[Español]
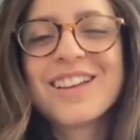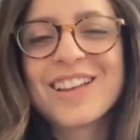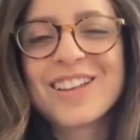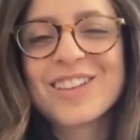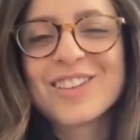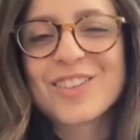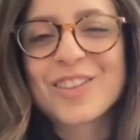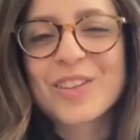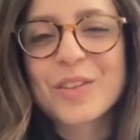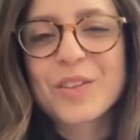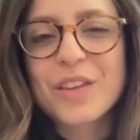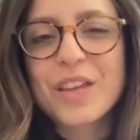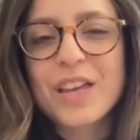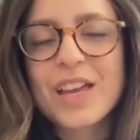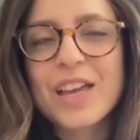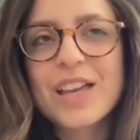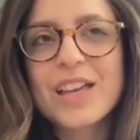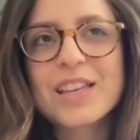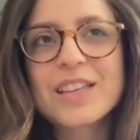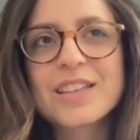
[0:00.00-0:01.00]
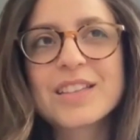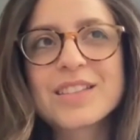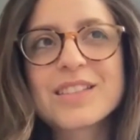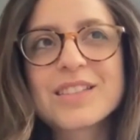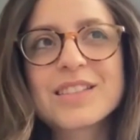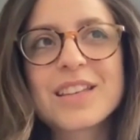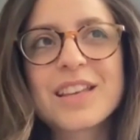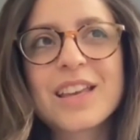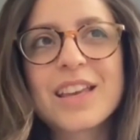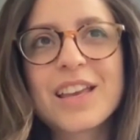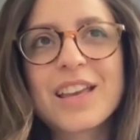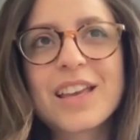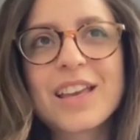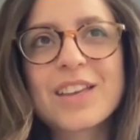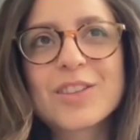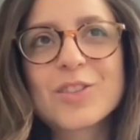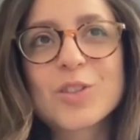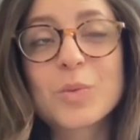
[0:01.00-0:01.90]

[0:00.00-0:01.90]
Entonces, eh,